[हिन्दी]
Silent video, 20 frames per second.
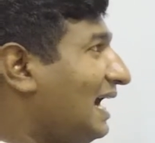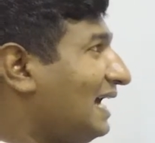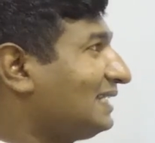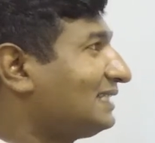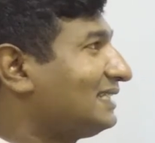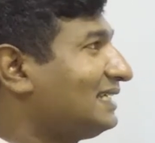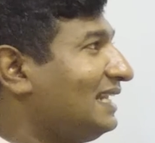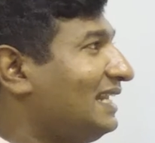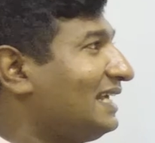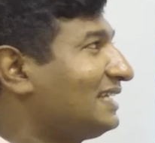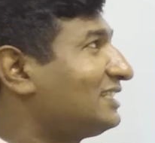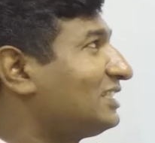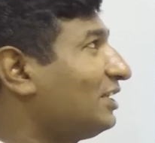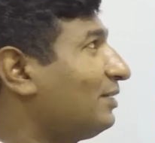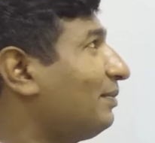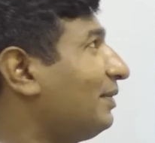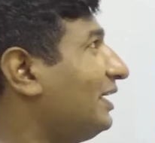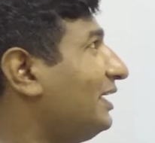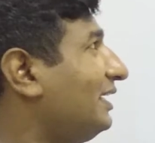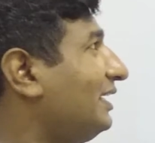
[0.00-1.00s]
आज के
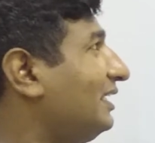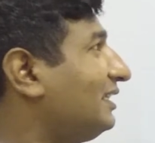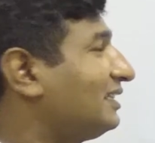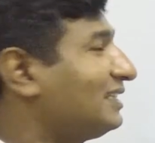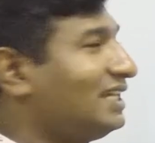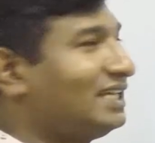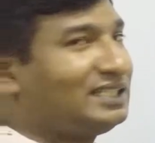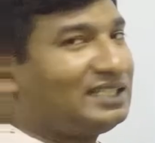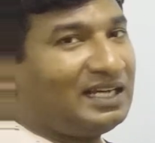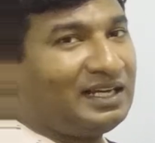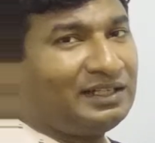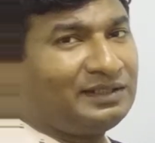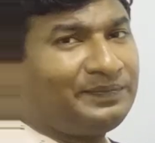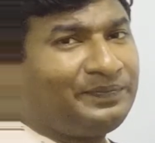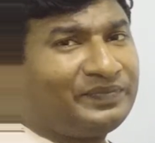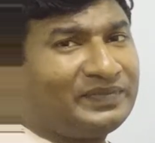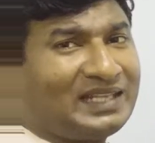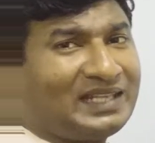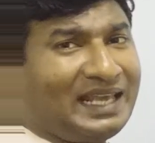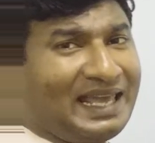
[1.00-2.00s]
लेक्चर में इतना था
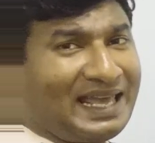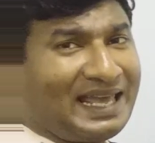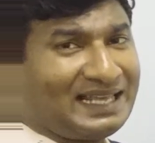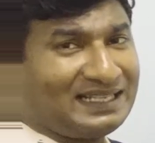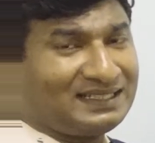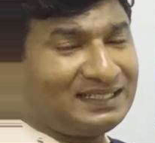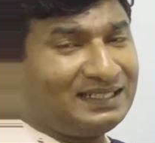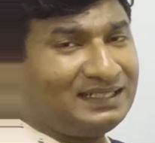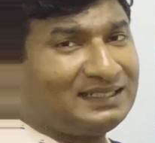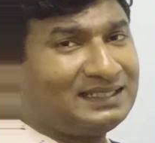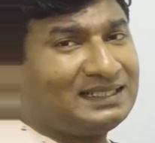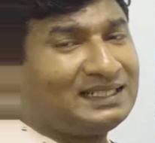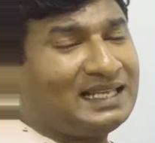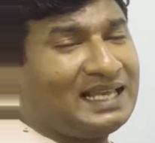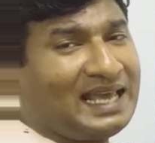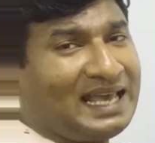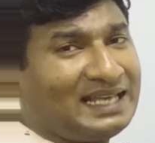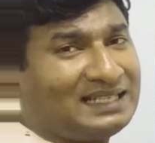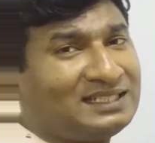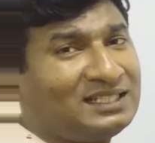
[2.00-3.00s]
कि एसेट्स
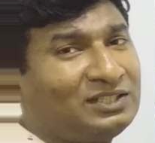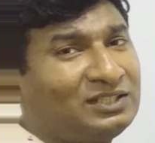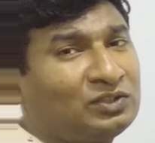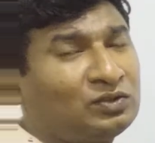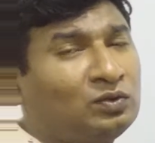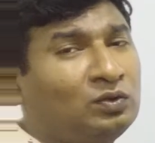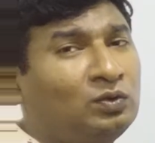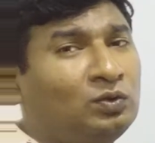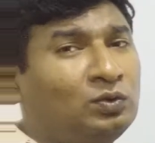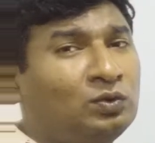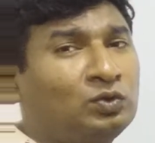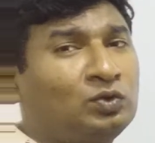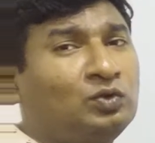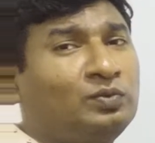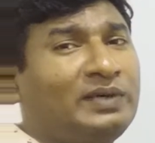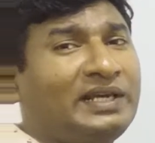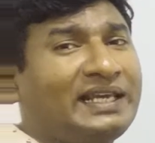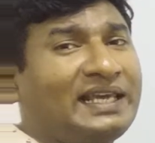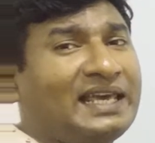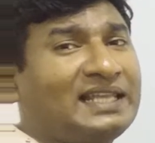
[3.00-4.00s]
एसेट्स को
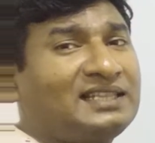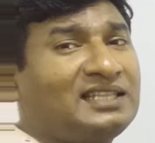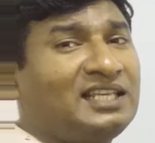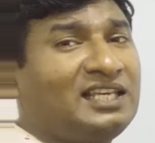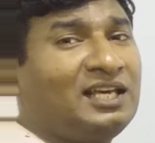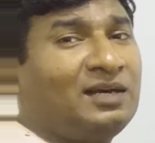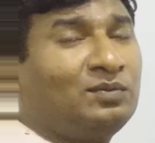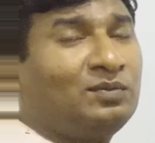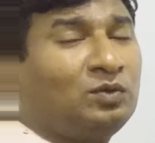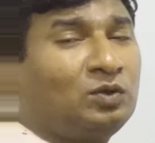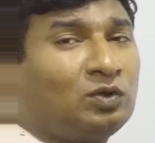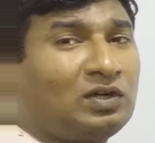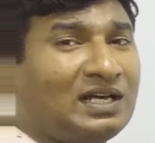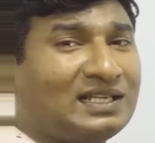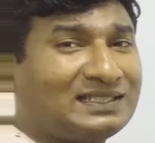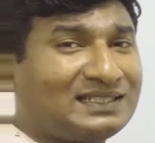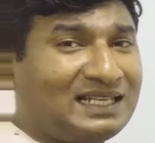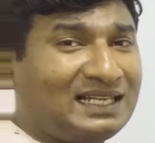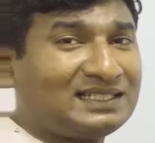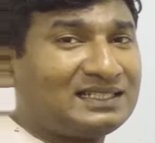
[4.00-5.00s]
उर्दू में कहते हैं हम लोग
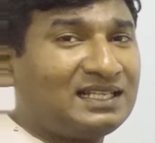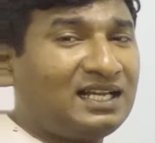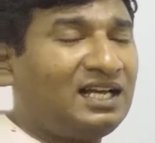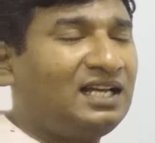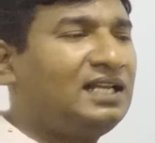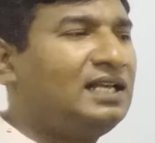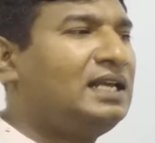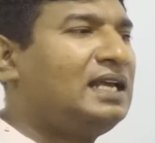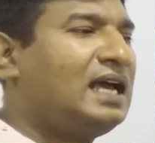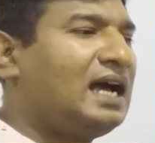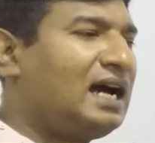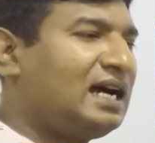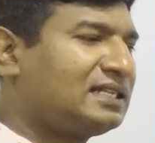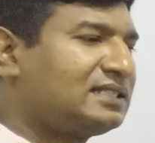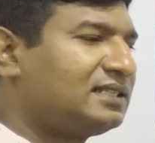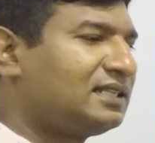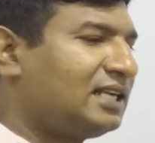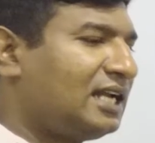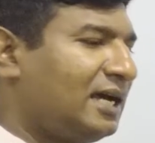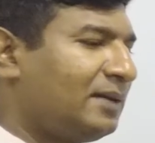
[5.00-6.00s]
असासा
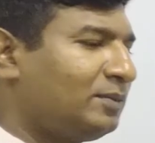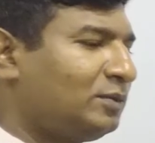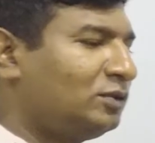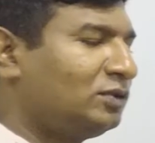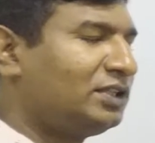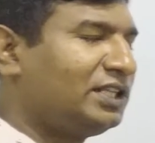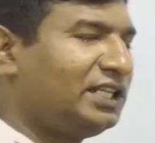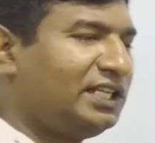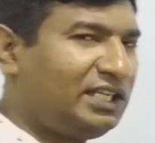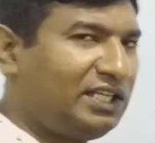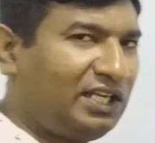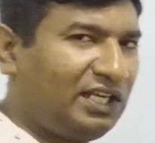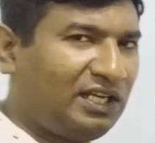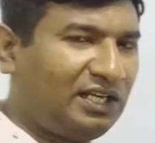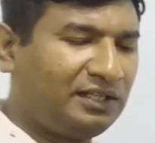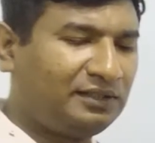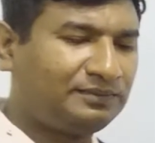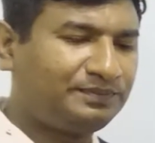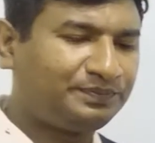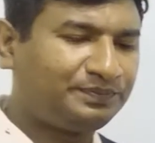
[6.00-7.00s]
अक्सर आप लोग देखिएगा